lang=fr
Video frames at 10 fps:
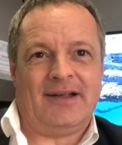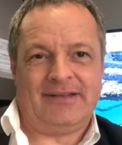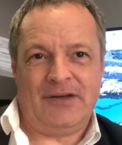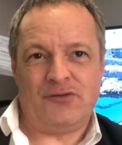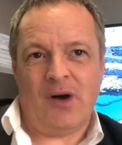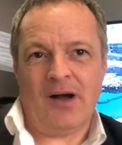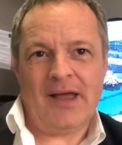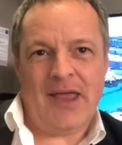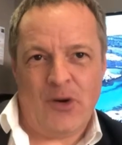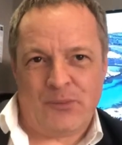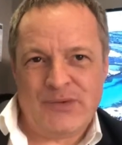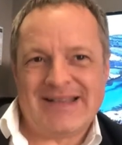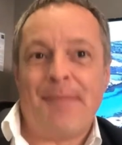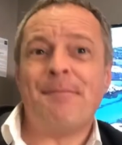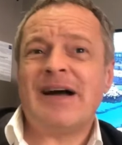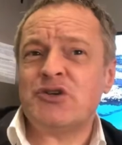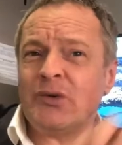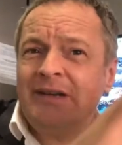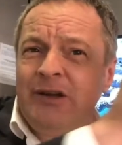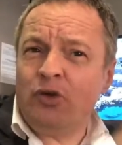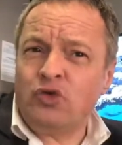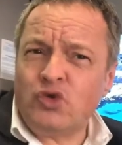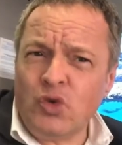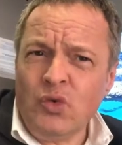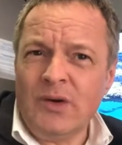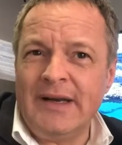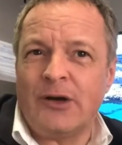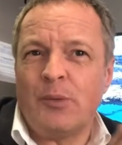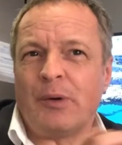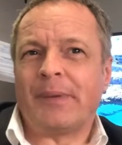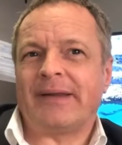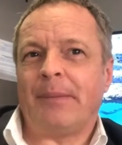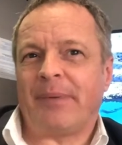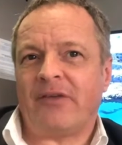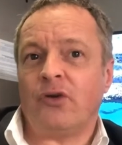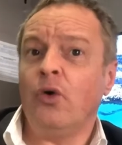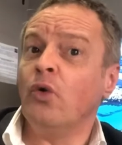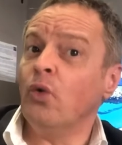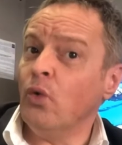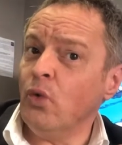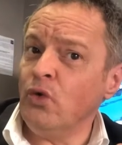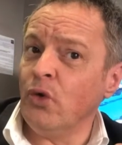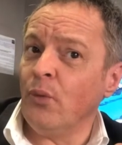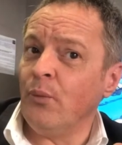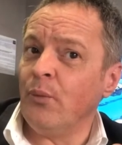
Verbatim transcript: des voix et en plus la majorité de tous les copropriétaires présents ou non.